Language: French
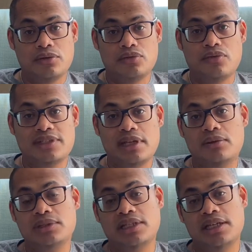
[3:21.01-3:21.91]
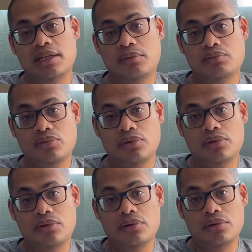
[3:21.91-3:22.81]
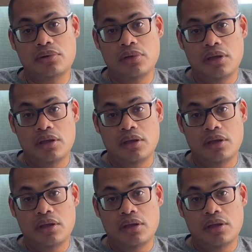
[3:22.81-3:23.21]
tout va s'arranger pour que